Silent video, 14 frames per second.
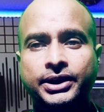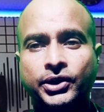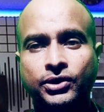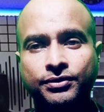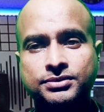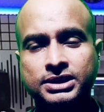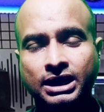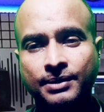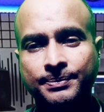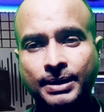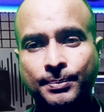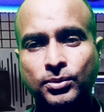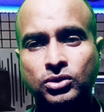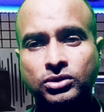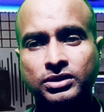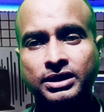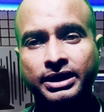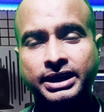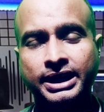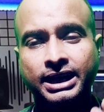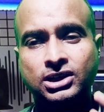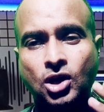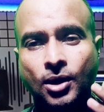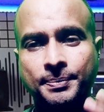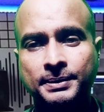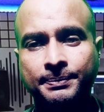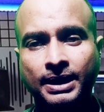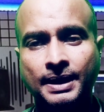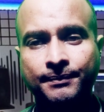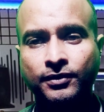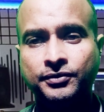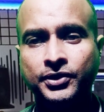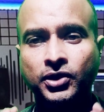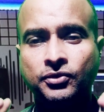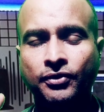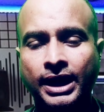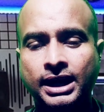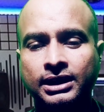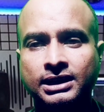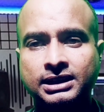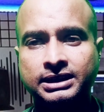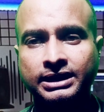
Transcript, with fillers: यूट्यूब चैनल पे आप लोग एक टॉपिक पे आप लोग वीडियो वायरल कर